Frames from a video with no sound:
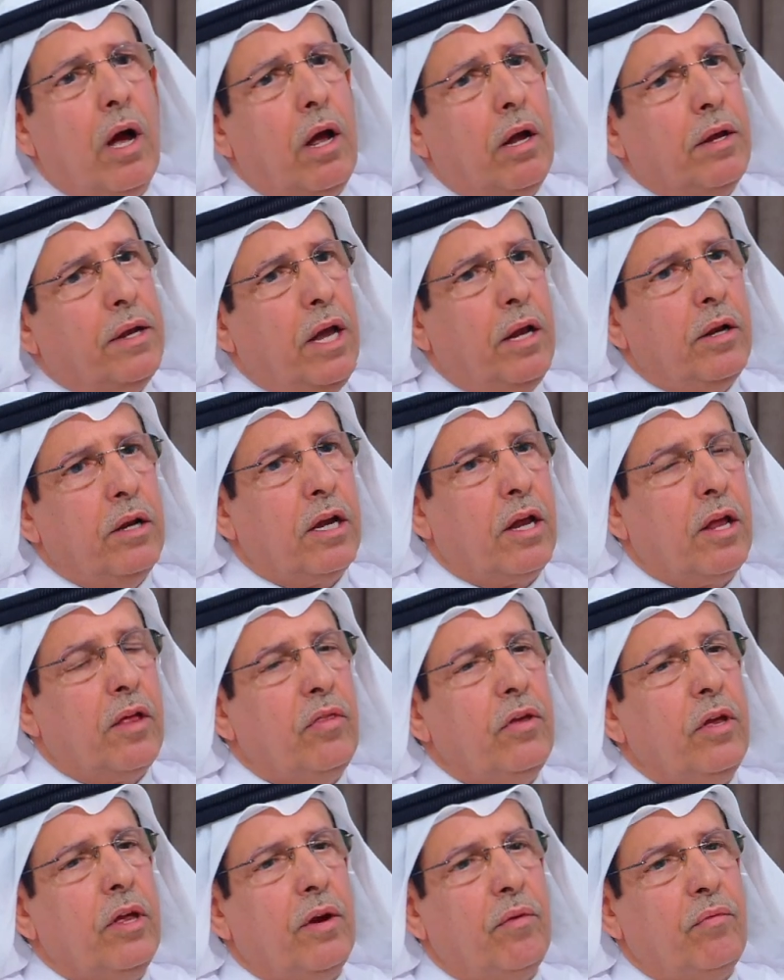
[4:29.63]
يعني
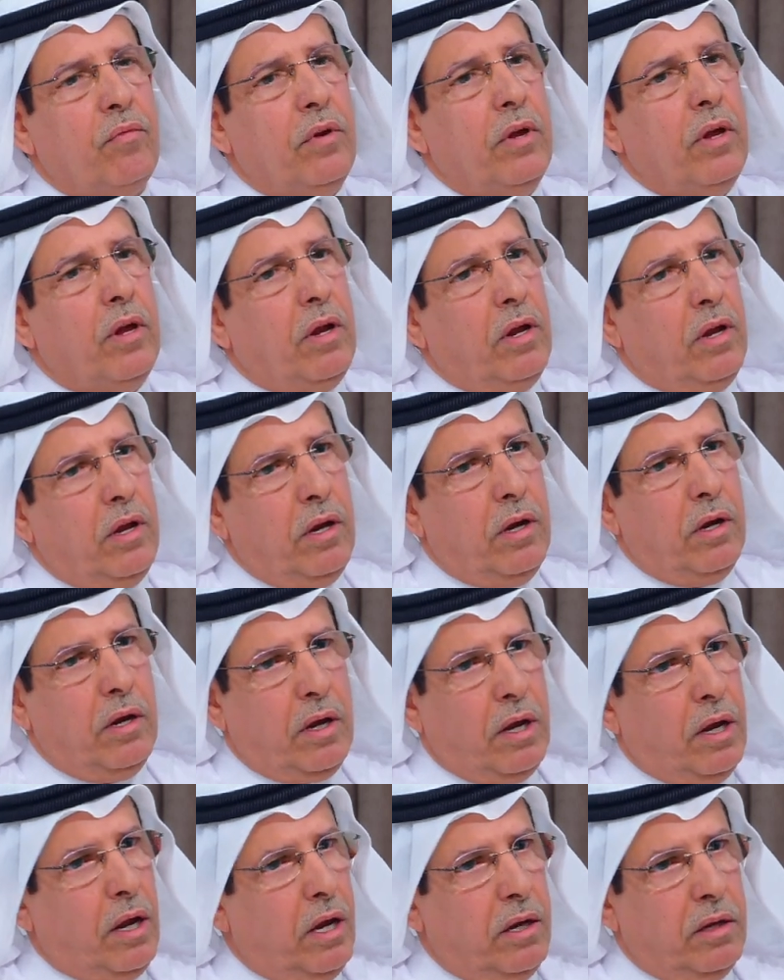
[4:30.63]
كثيره في آه، نعم.
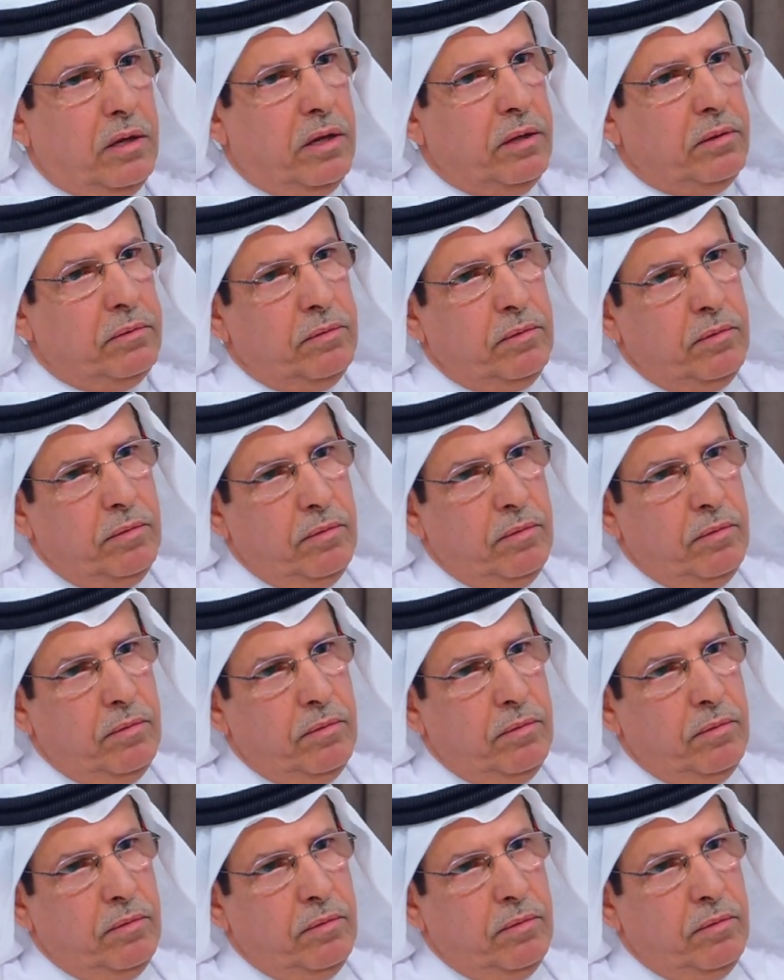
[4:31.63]
القياده نعم. يعني